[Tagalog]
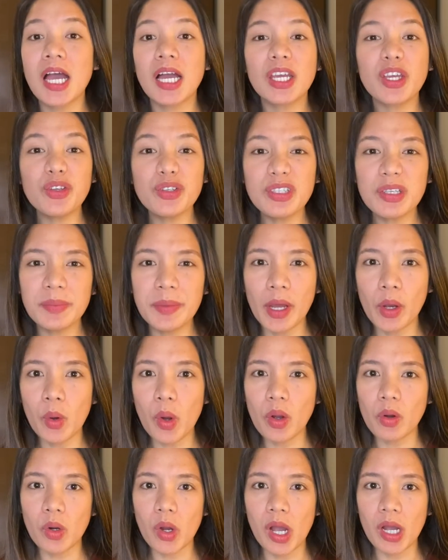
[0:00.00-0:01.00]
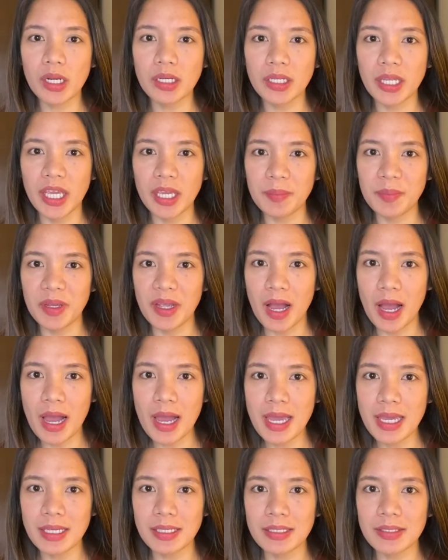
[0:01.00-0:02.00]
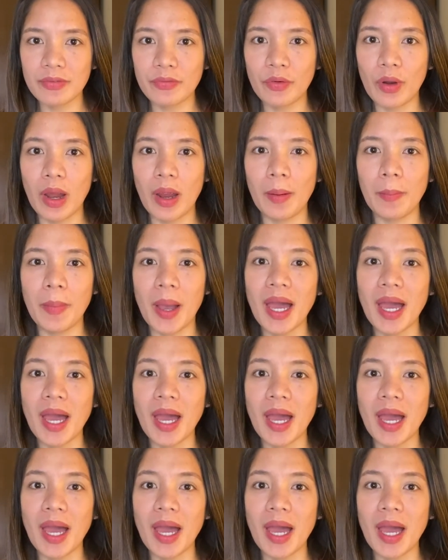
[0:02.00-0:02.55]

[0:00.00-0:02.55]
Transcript: giusab na ko ako ang name guys from